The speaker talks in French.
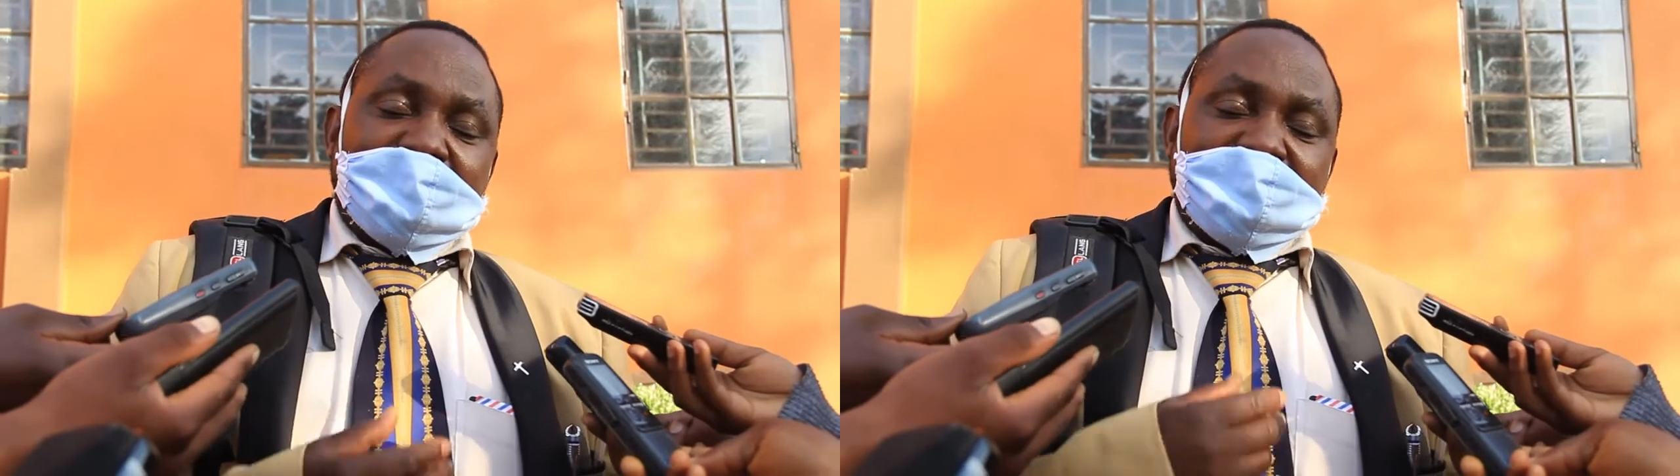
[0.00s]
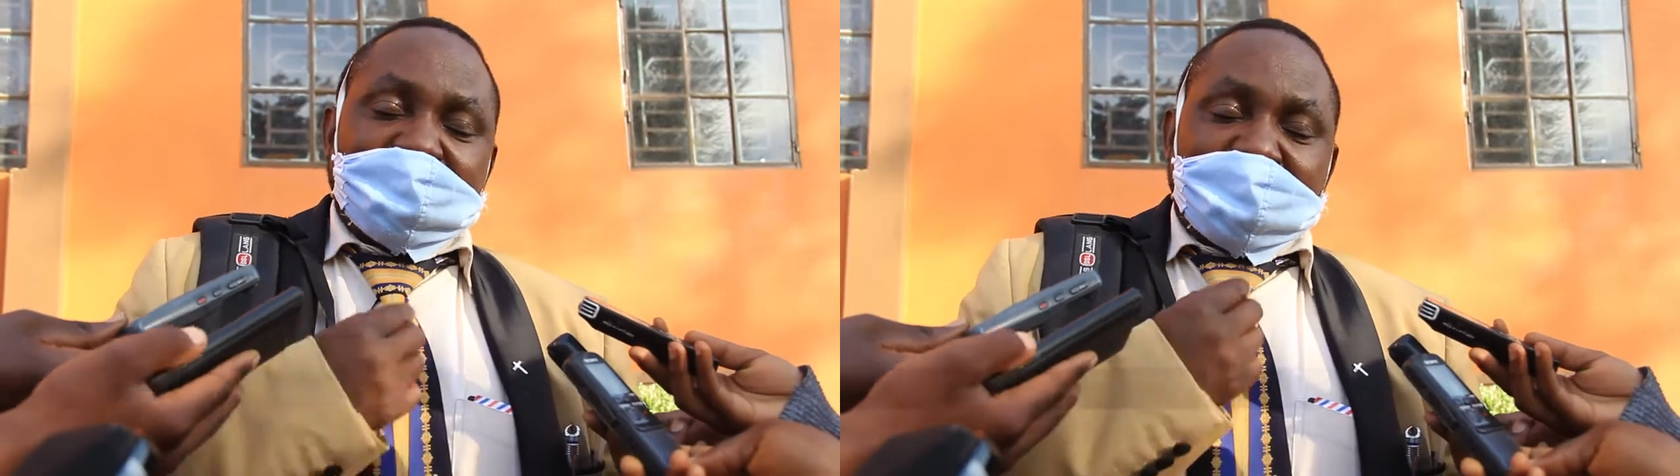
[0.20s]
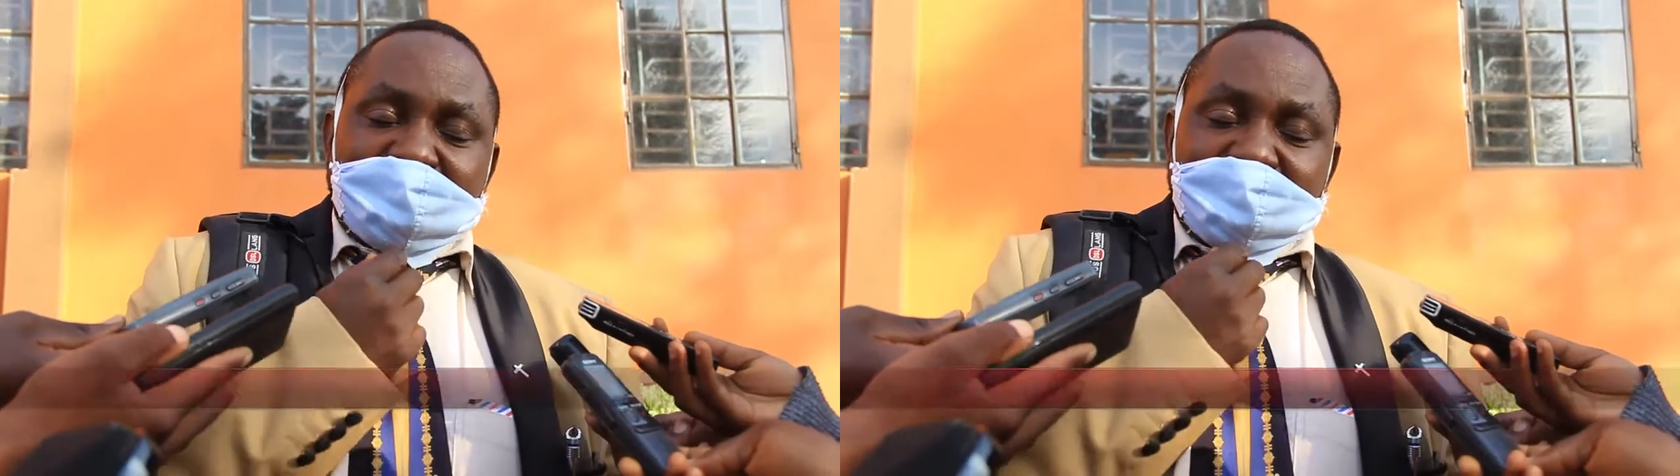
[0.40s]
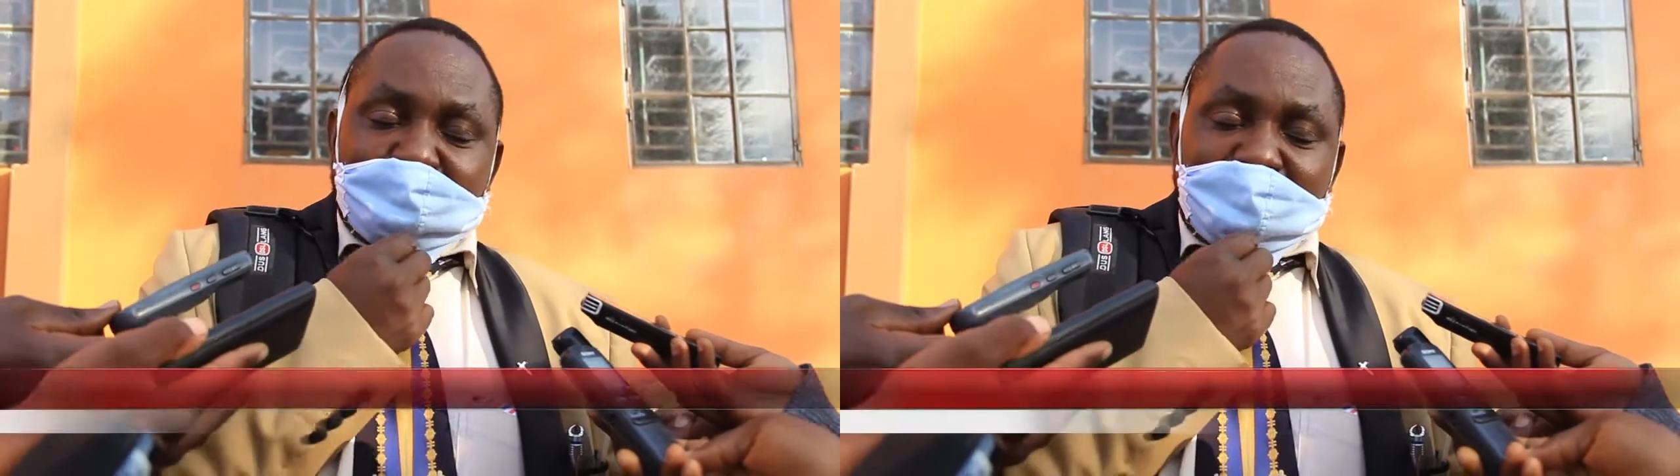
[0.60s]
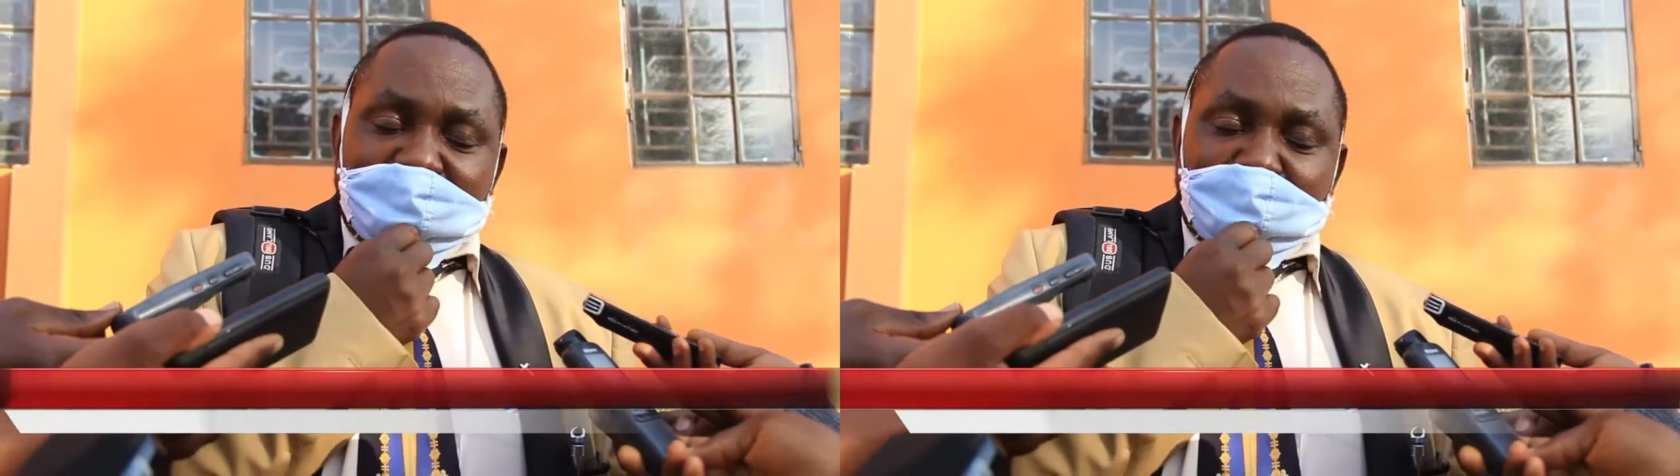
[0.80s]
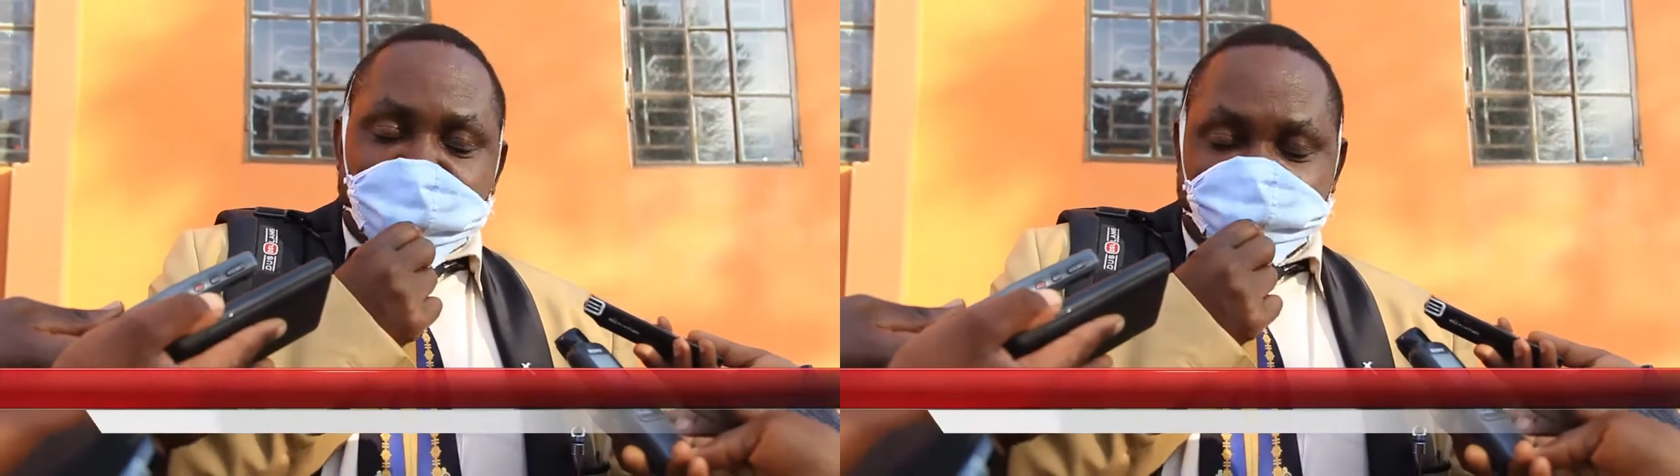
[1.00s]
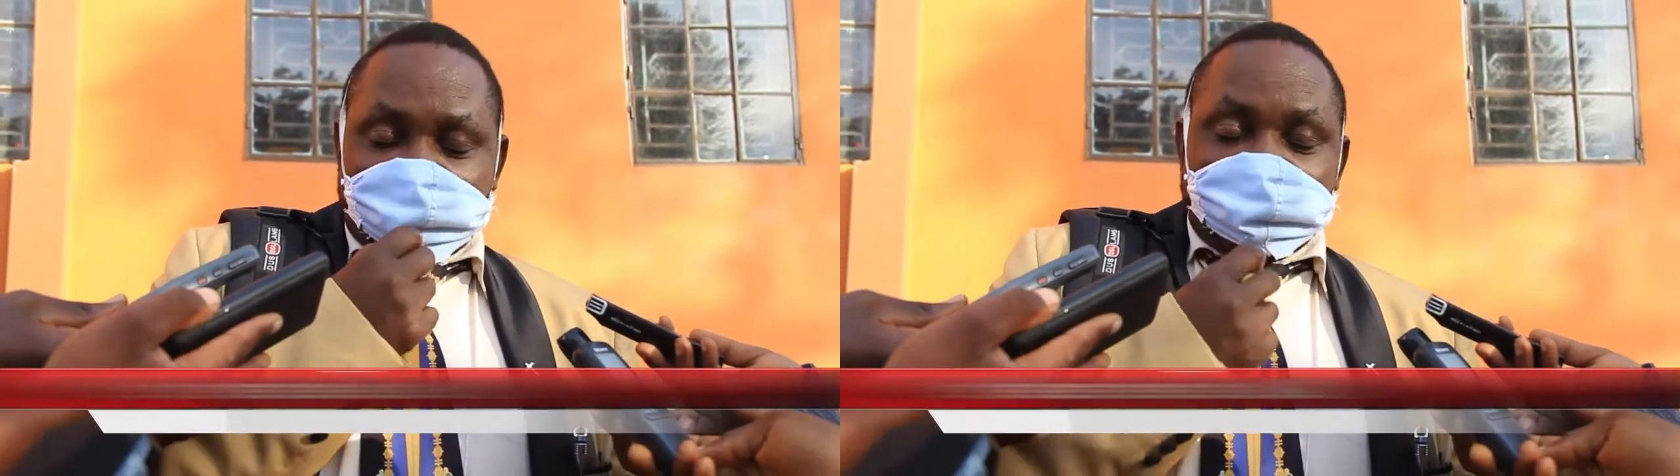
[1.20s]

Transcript: Et effectivement, nous venons